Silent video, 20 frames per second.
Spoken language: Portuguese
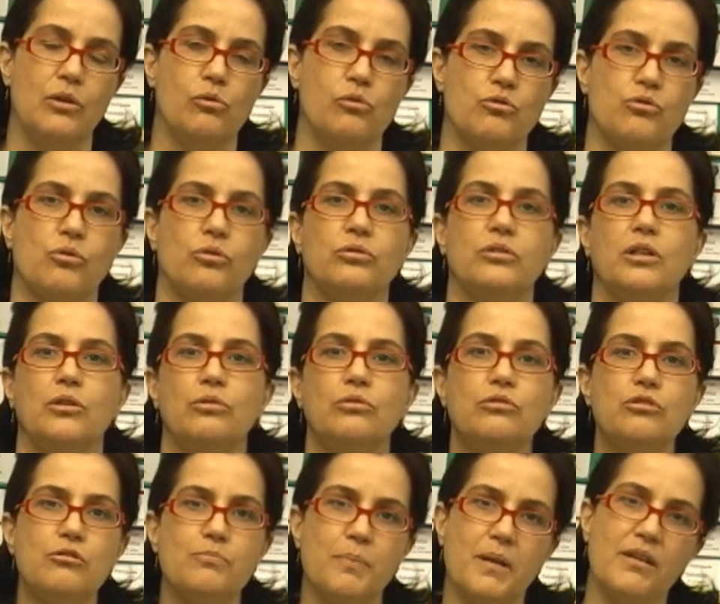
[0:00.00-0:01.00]
Os
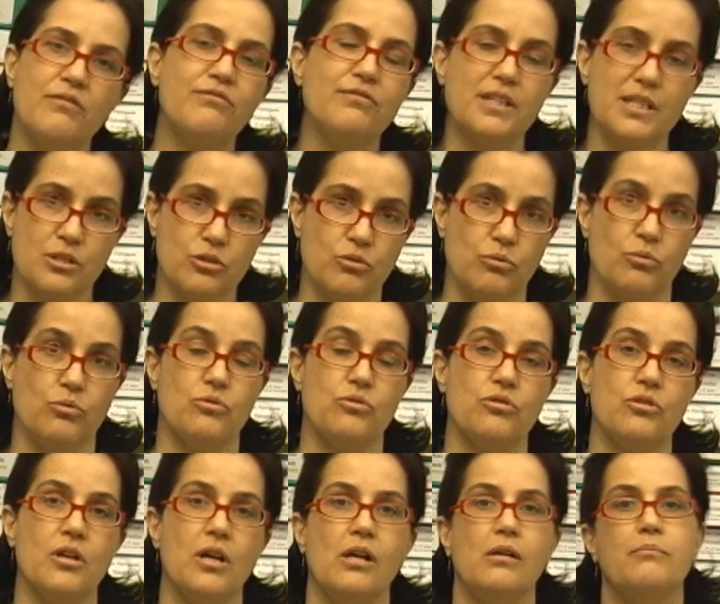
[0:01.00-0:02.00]
conteúdos
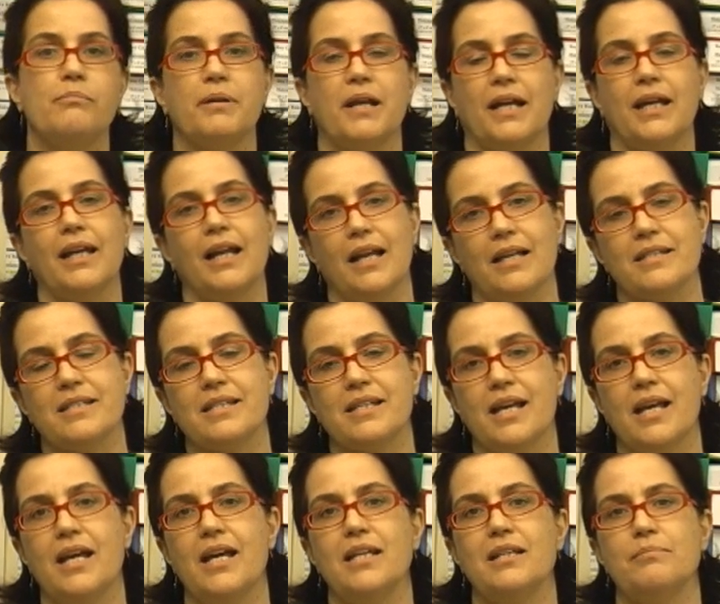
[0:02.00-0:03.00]
previstos para aquela
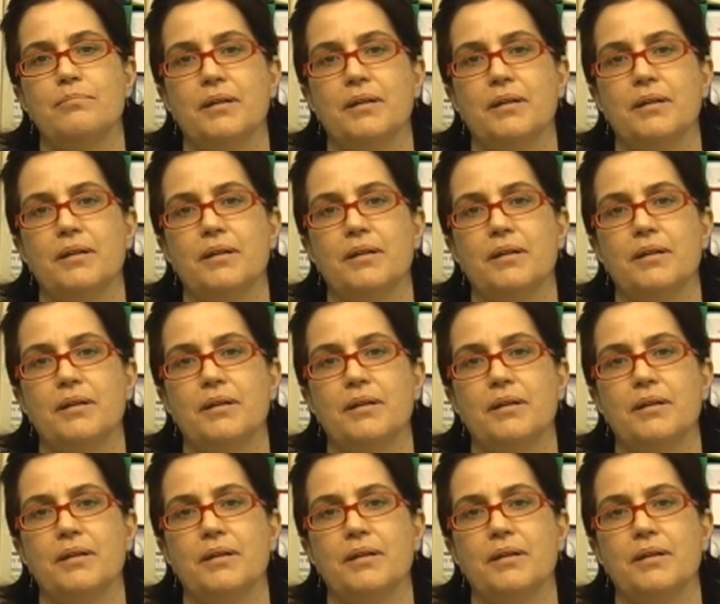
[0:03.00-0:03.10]
série,